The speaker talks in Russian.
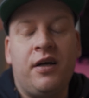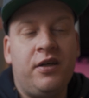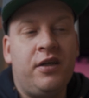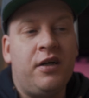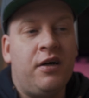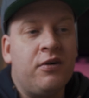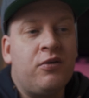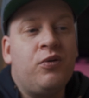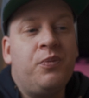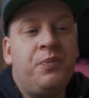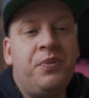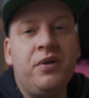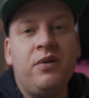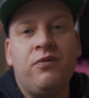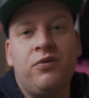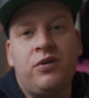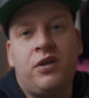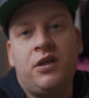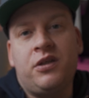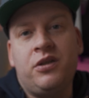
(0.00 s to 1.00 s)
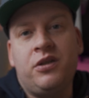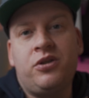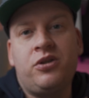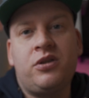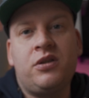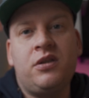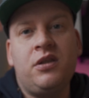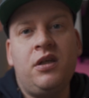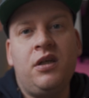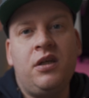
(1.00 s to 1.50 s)
Я купил вот эти
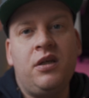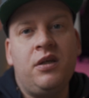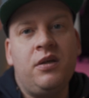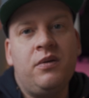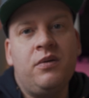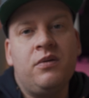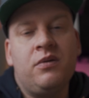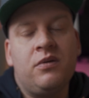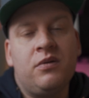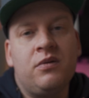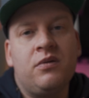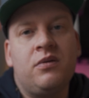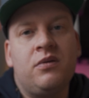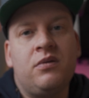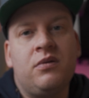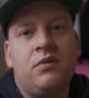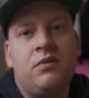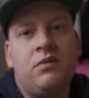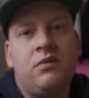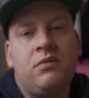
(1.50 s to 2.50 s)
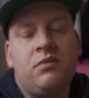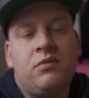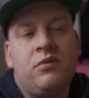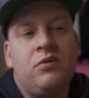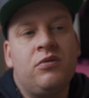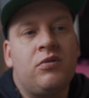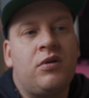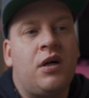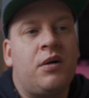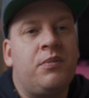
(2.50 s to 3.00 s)
часы и, э,
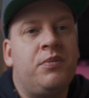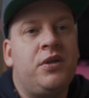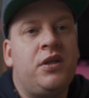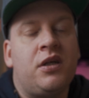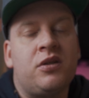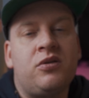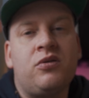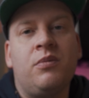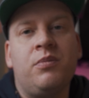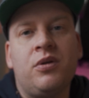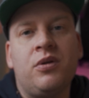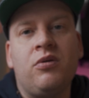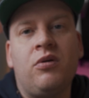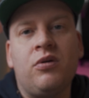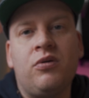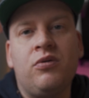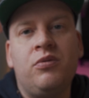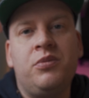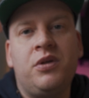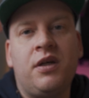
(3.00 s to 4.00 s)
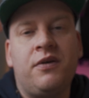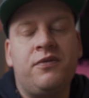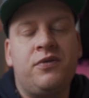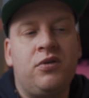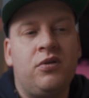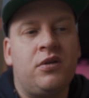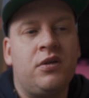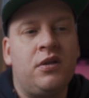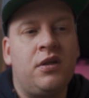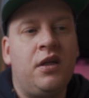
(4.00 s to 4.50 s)
ну, как бы не особо долго у меня
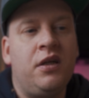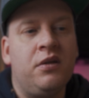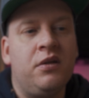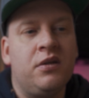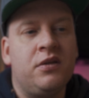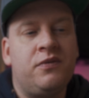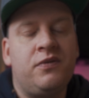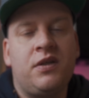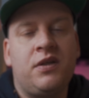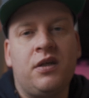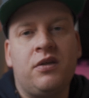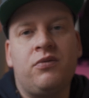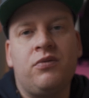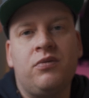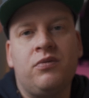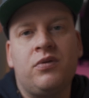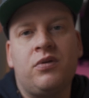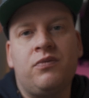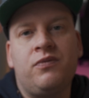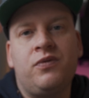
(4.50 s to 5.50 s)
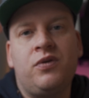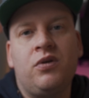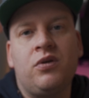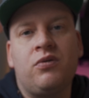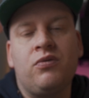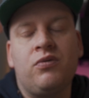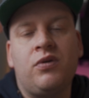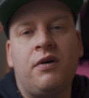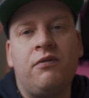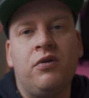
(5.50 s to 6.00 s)
все это длилось, вся это, вот, все
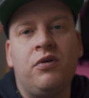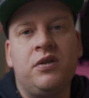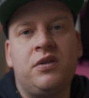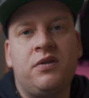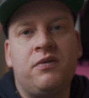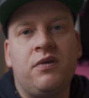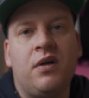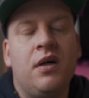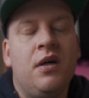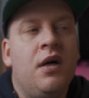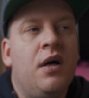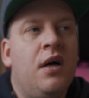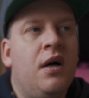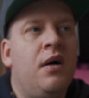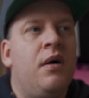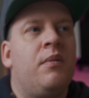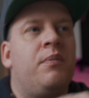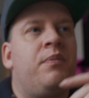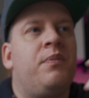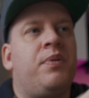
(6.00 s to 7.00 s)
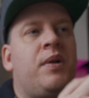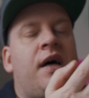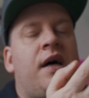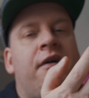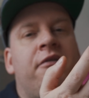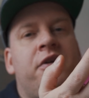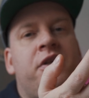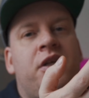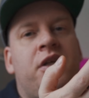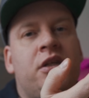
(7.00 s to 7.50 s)
это удовольствие.
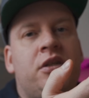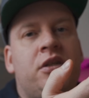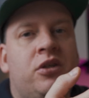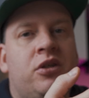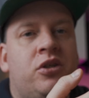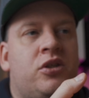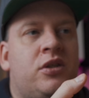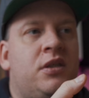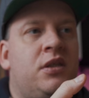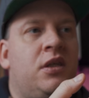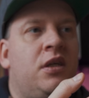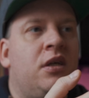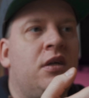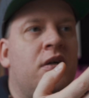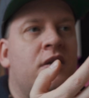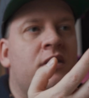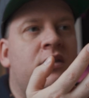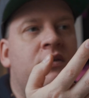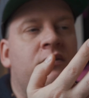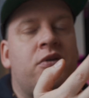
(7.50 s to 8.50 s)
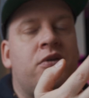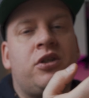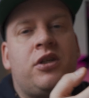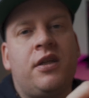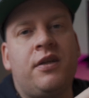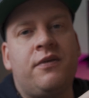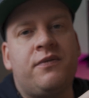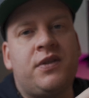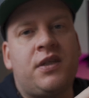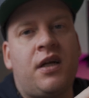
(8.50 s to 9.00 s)
Плавание часы
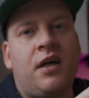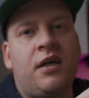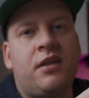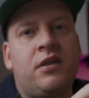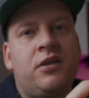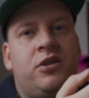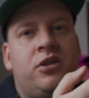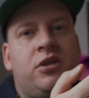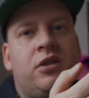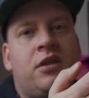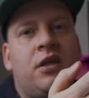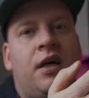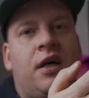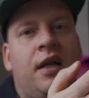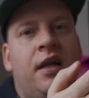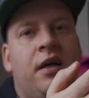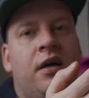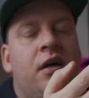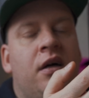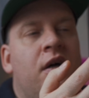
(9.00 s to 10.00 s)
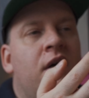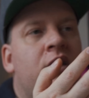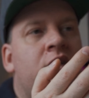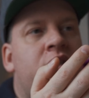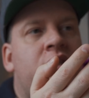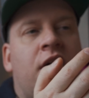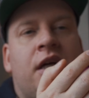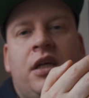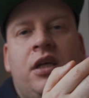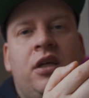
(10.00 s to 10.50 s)
совершенно всрато считали.
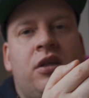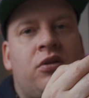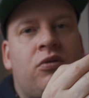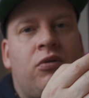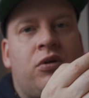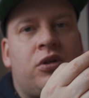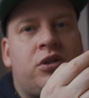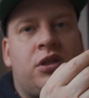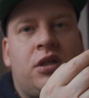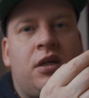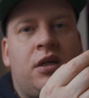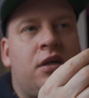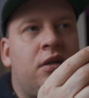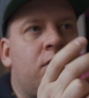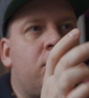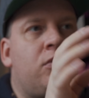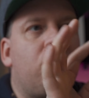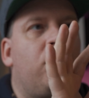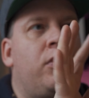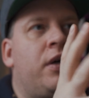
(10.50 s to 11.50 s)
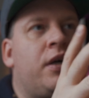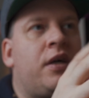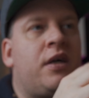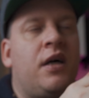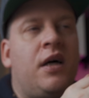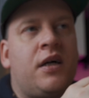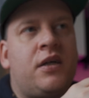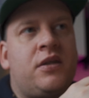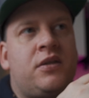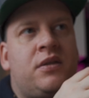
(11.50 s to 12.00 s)
Шаги тоже
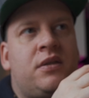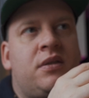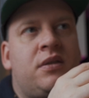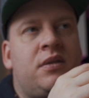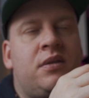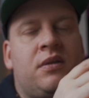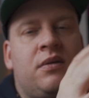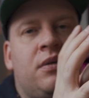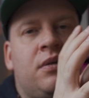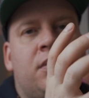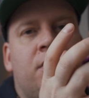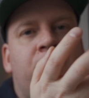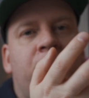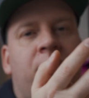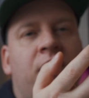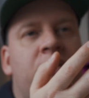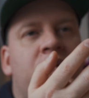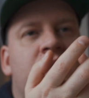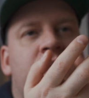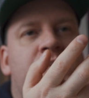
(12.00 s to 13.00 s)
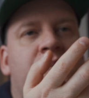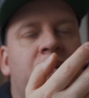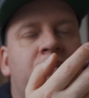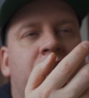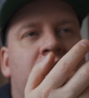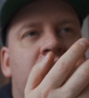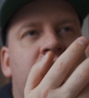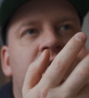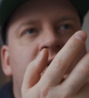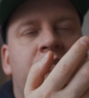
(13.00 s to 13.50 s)
кое-как под, из-под
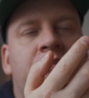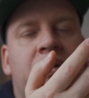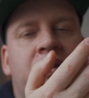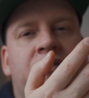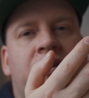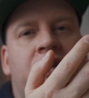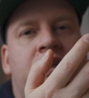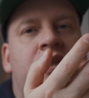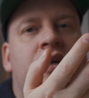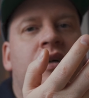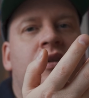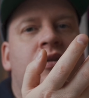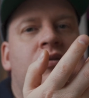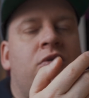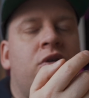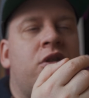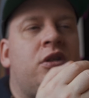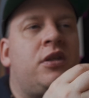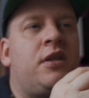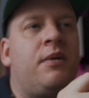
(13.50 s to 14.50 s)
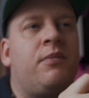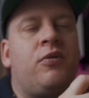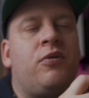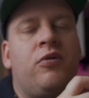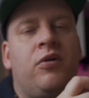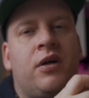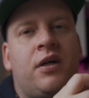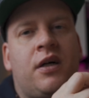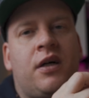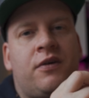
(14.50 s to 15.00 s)
подвыподверта тоже там
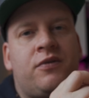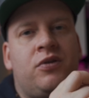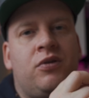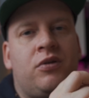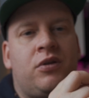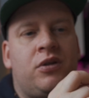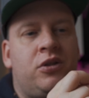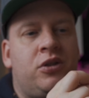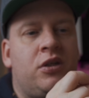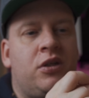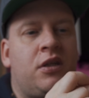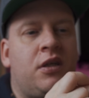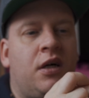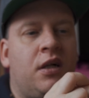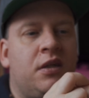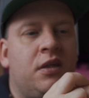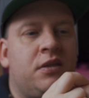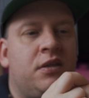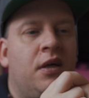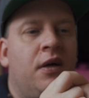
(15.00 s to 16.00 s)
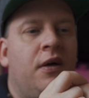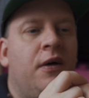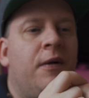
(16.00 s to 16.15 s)
кое-как все это считалось.